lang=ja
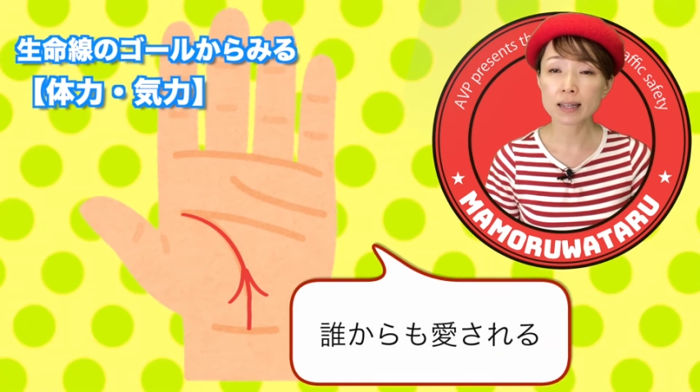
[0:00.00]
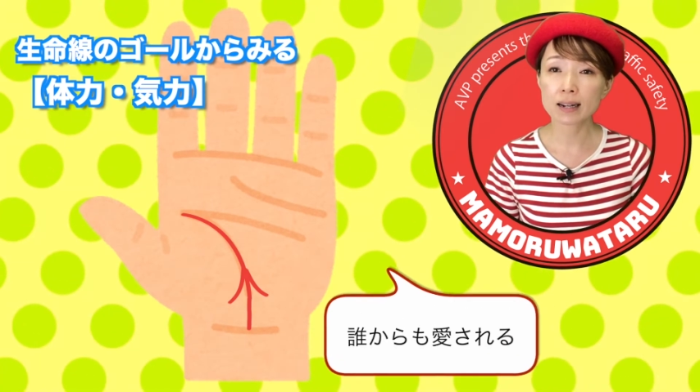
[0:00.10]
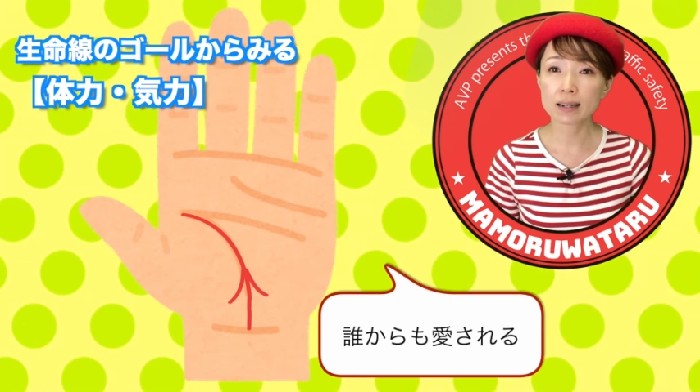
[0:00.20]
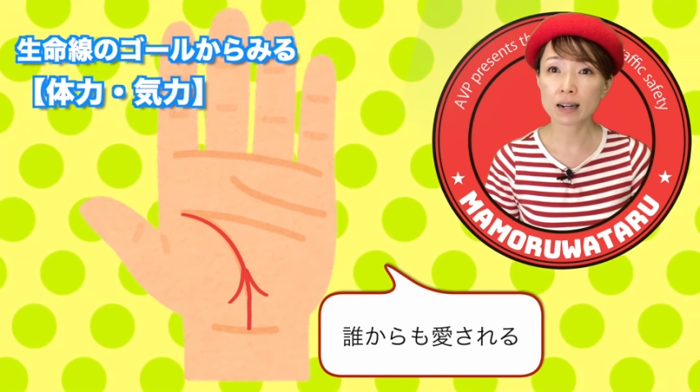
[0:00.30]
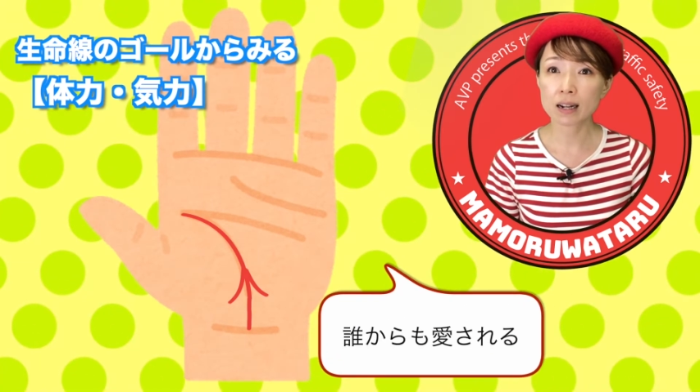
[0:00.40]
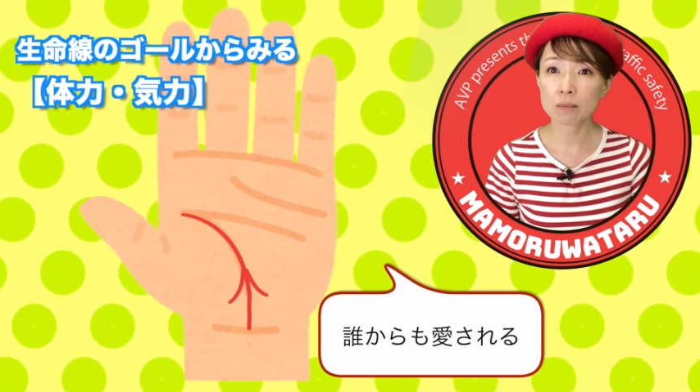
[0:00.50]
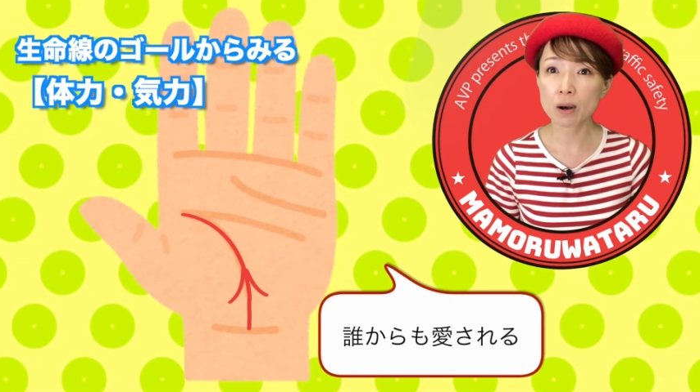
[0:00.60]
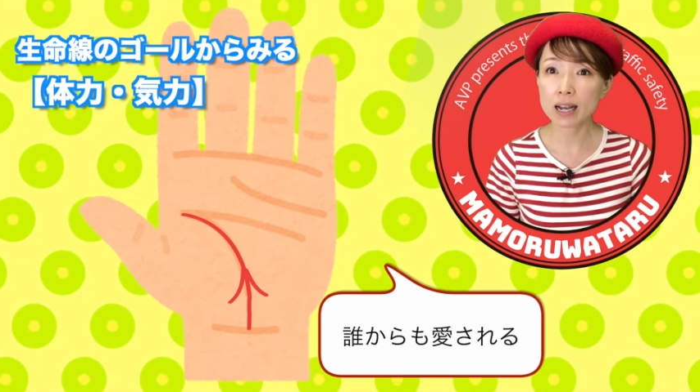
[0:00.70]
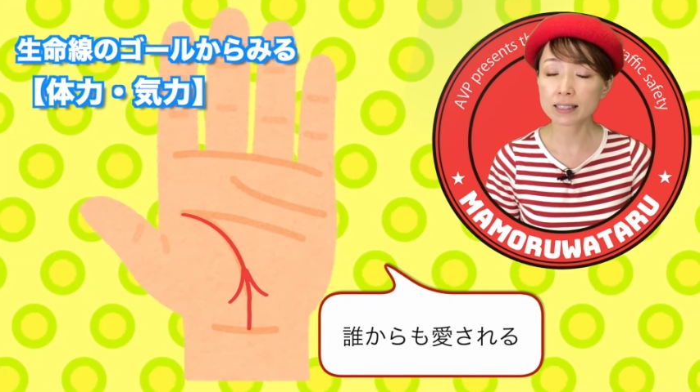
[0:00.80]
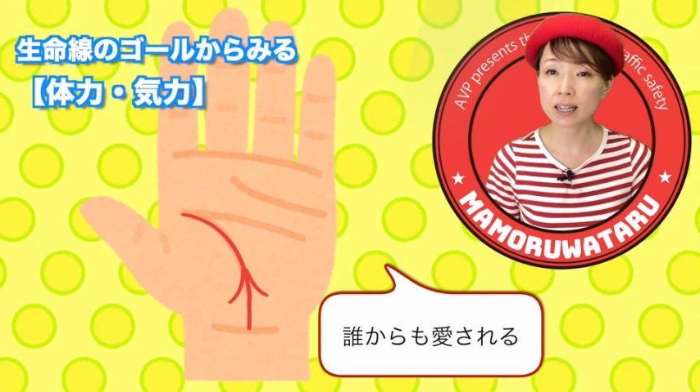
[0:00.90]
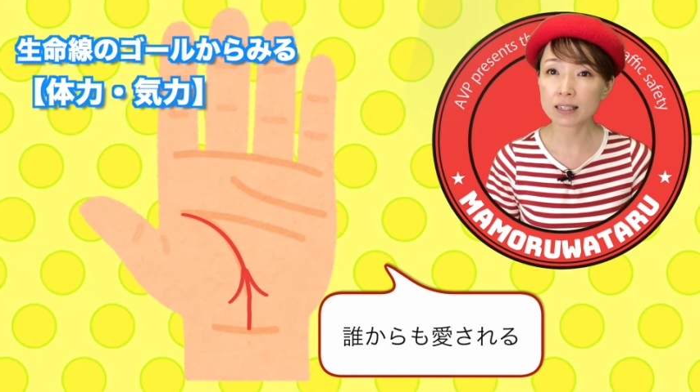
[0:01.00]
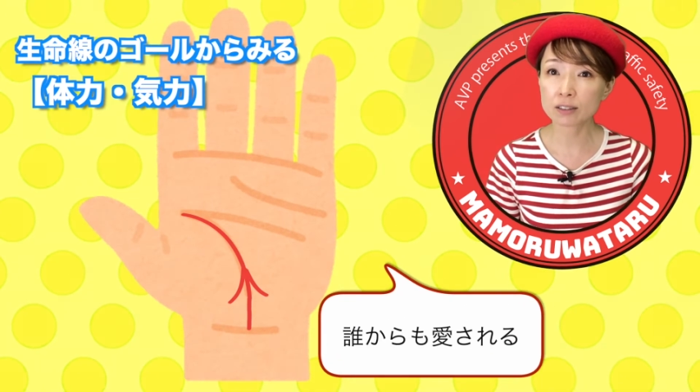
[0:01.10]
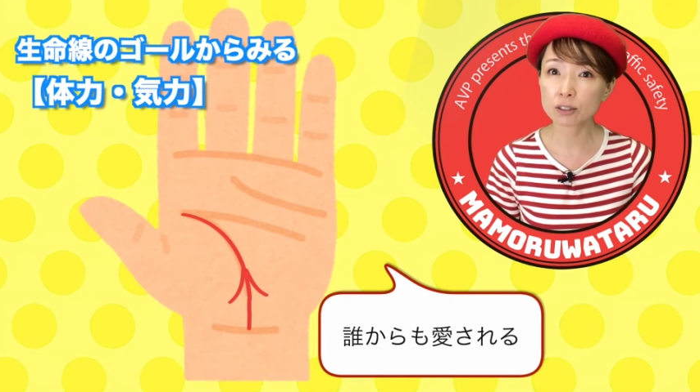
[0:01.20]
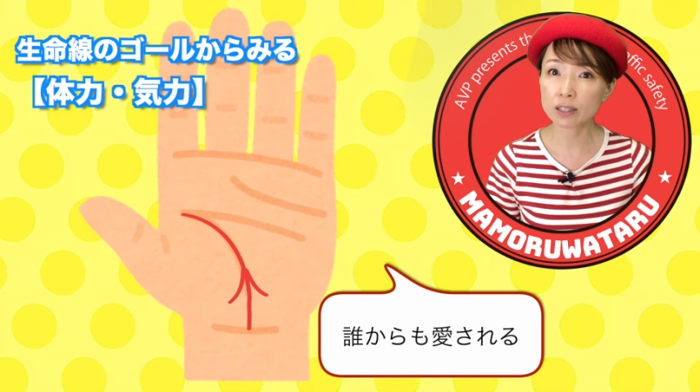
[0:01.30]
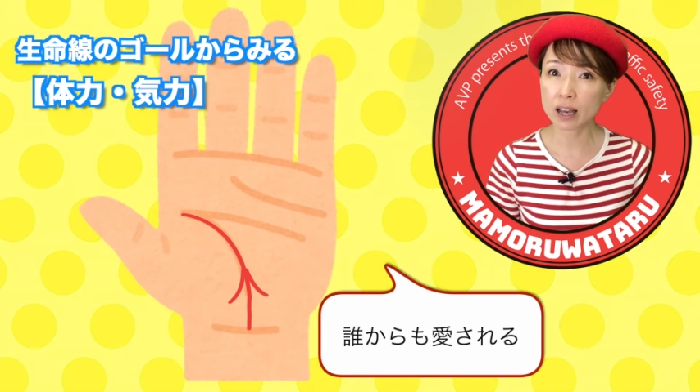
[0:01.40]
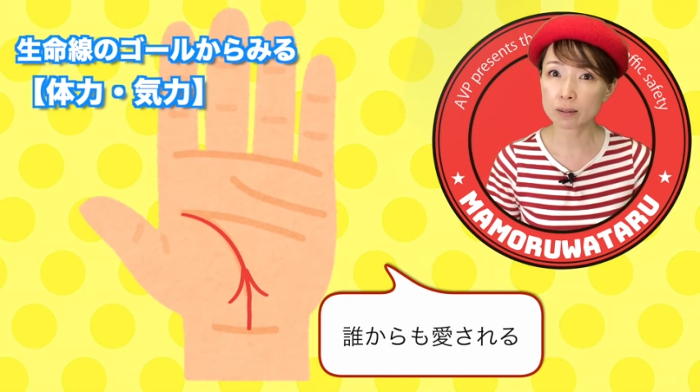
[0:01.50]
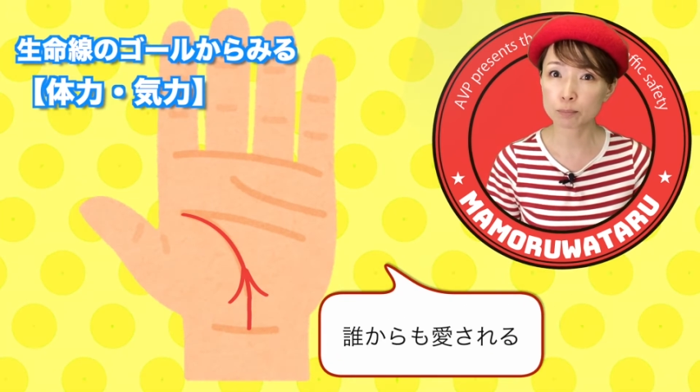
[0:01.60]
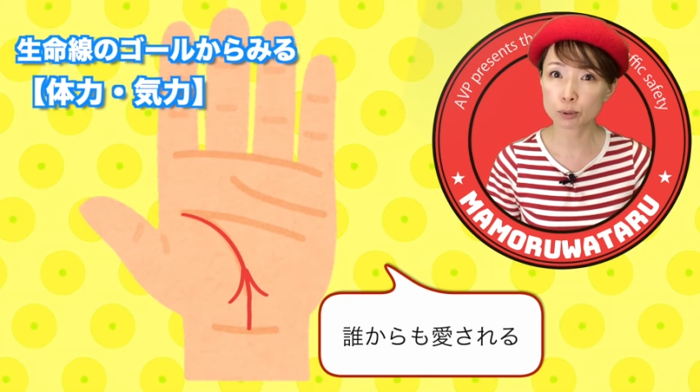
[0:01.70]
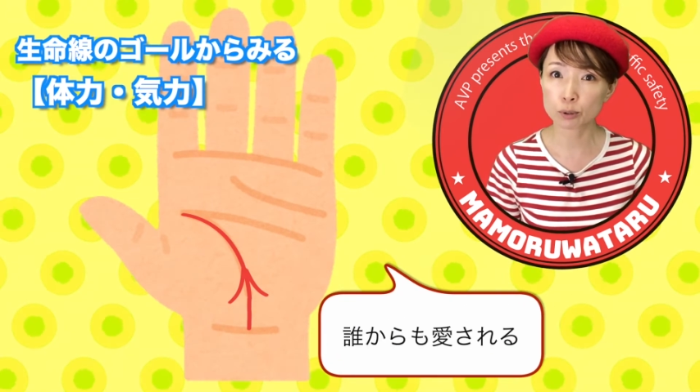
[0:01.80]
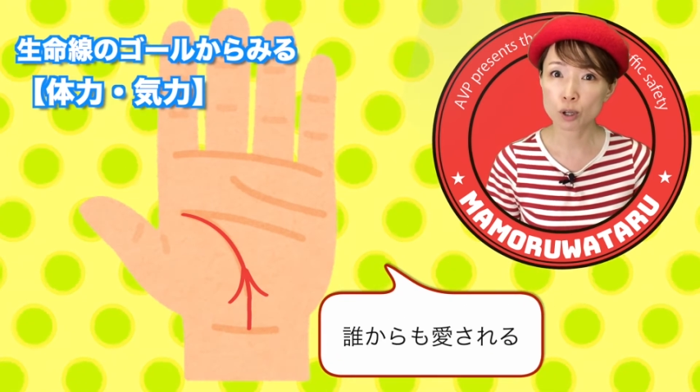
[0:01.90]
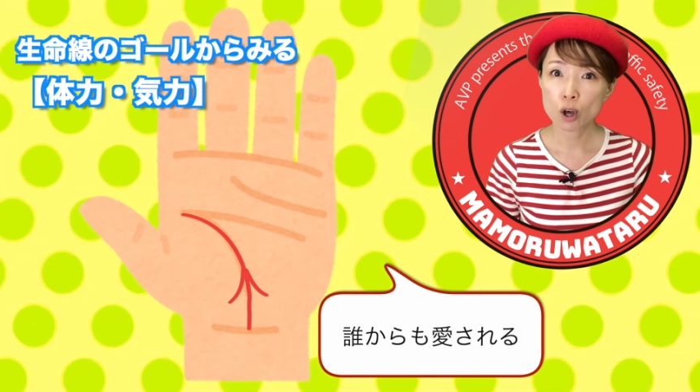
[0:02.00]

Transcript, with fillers: 誰からも愛されるタイプ